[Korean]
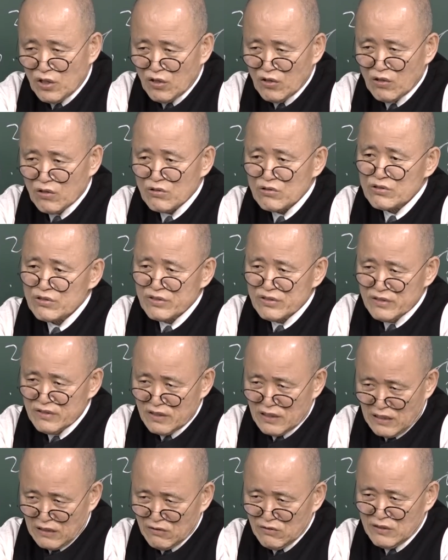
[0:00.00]
영어로
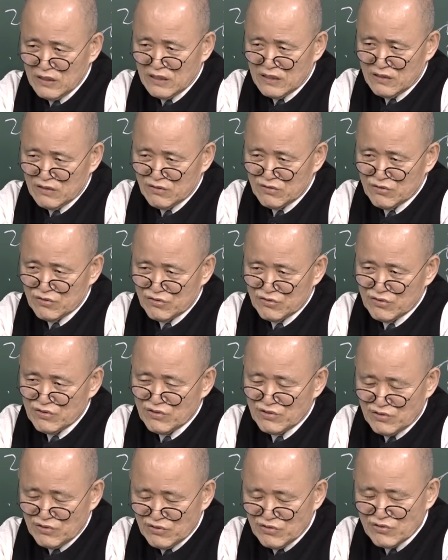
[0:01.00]
쓰느라고 나
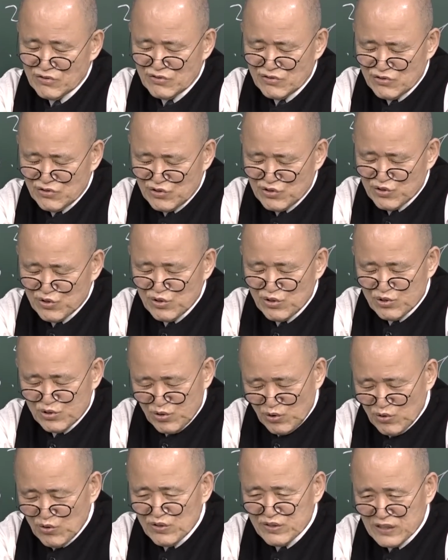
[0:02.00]
죽을
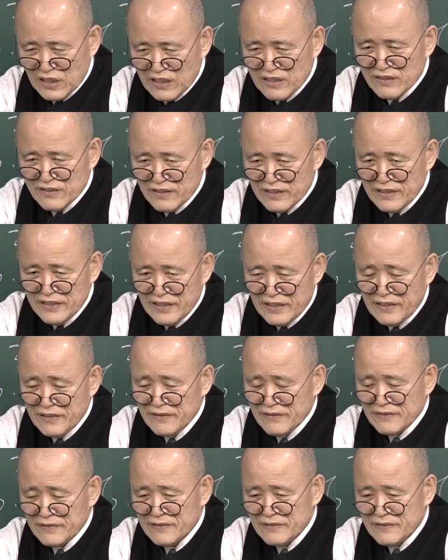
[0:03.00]
똥을 쌌는데